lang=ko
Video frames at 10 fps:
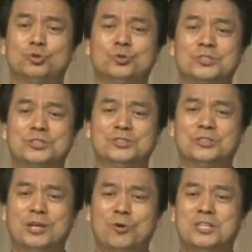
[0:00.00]
축구
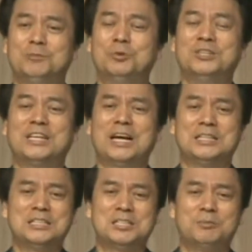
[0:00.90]
선수대로 기본기가
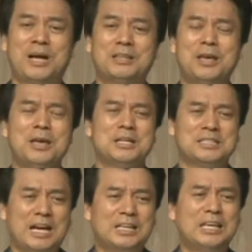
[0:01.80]
있지만
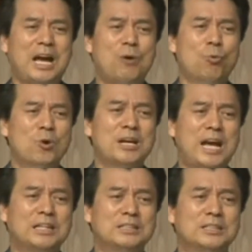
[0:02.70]
자기가
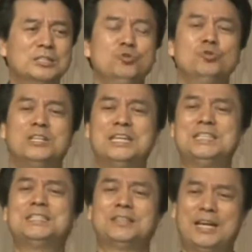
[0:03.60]
원하는 근육이
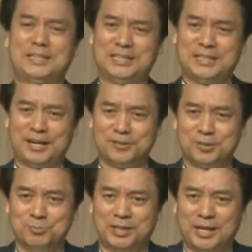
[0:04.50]
있어야 된다는
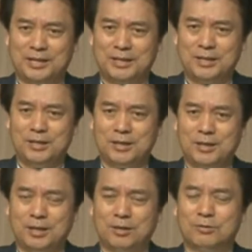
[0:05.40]
겁니다.
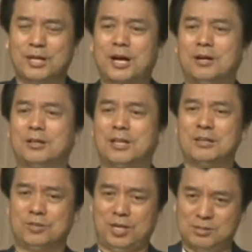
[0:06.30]
아, 우리가
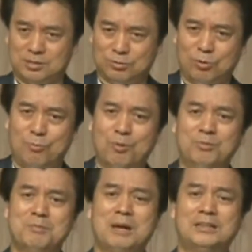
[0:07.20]
어떠한 헬스로
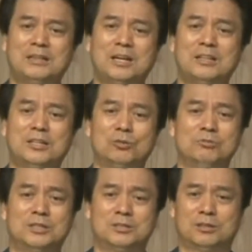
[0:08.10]
몸을 만들어야 되기
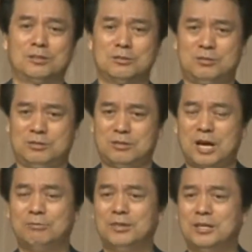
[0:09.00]
위해서는 그
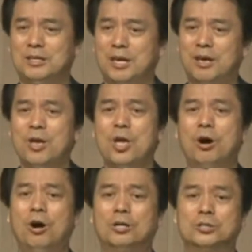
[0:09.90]
가운데에
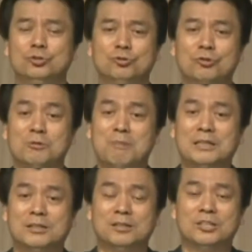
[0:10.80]
어, 근육을
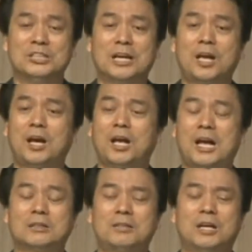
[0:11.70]
만드는 것이
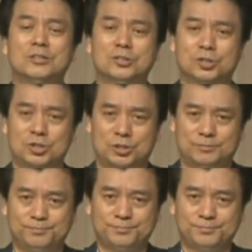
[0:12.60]
각각 다른 것처럼